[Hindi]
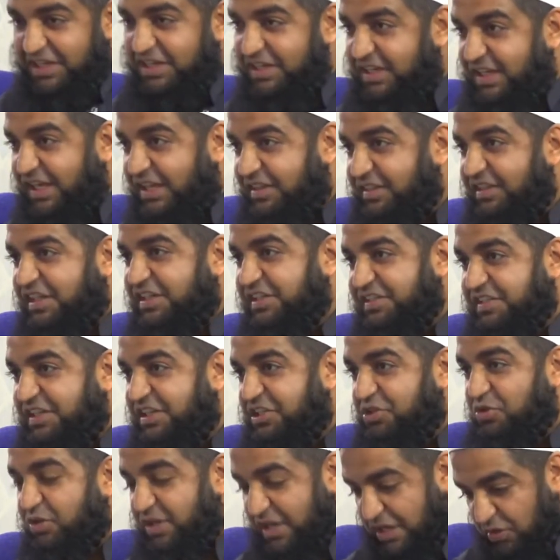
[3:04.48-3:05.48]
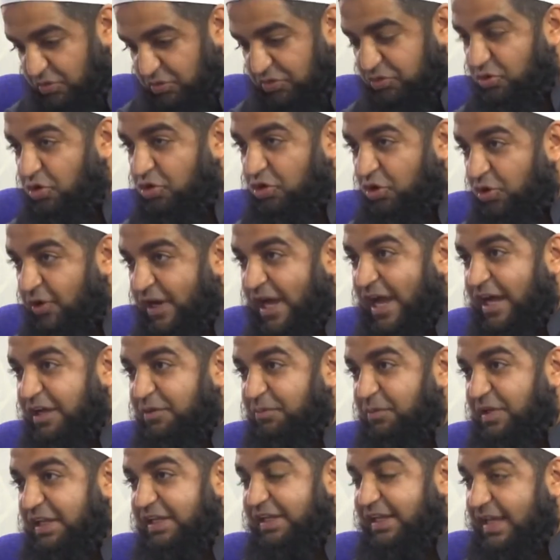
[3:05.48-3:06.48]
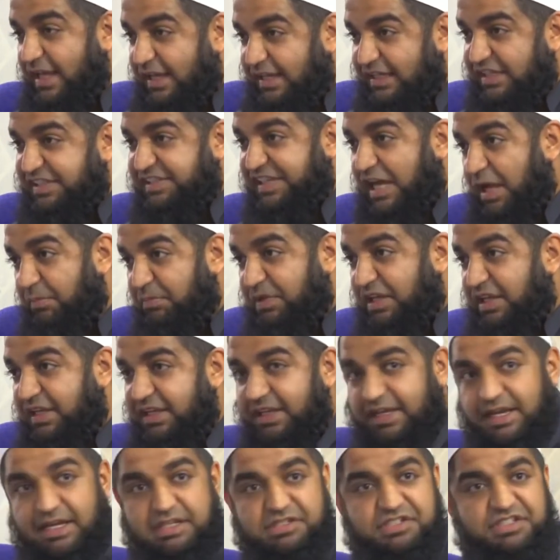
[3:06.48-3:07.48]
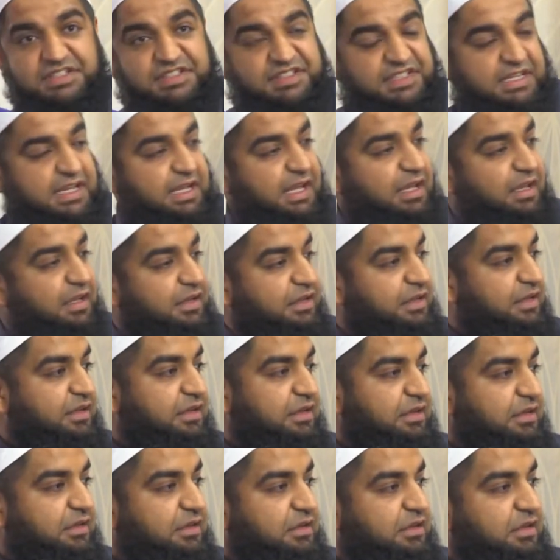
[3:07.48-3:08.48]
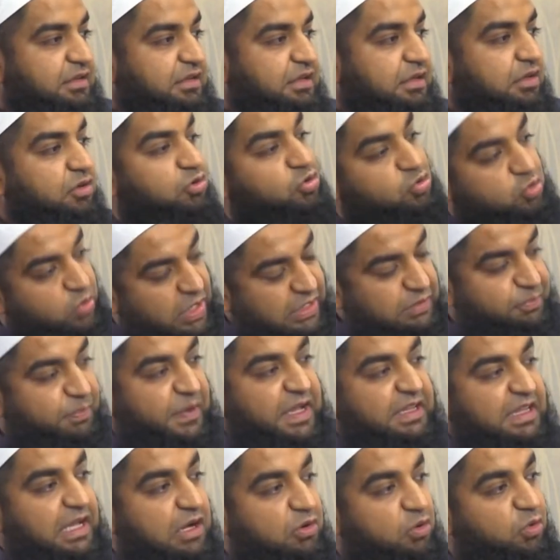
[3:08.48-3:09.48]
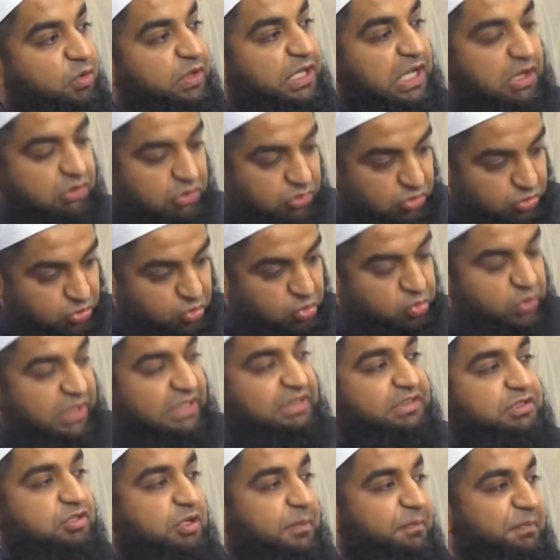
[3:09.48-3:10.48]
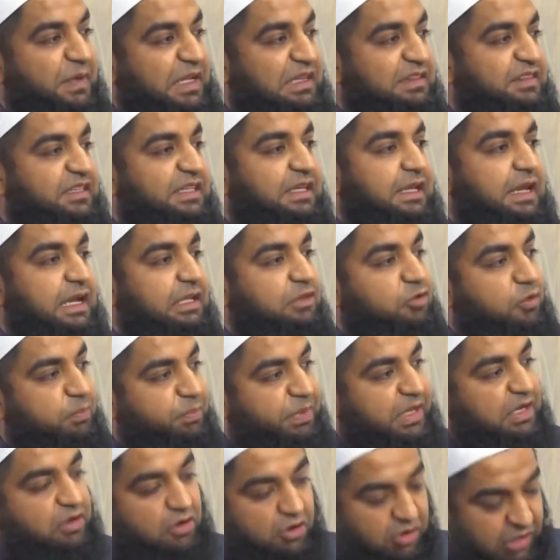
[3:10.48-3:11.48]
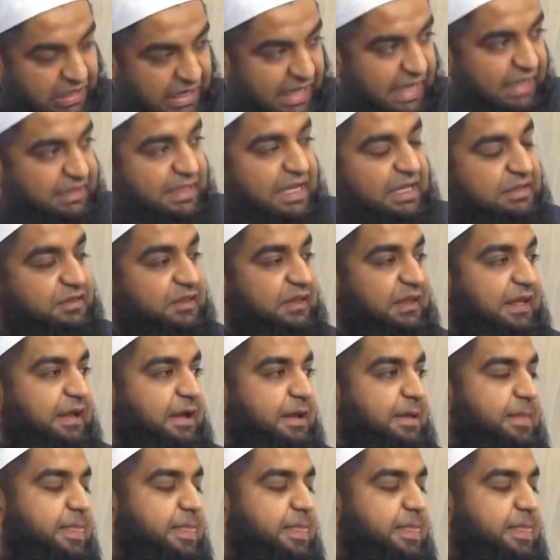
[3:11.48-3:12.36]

के अंदर से जो है उनको खुराक मिली है गज़ा मिली है जिससे कुवत पैदा हुई और कुवत जब मिलती है तो फिर औलाद आती है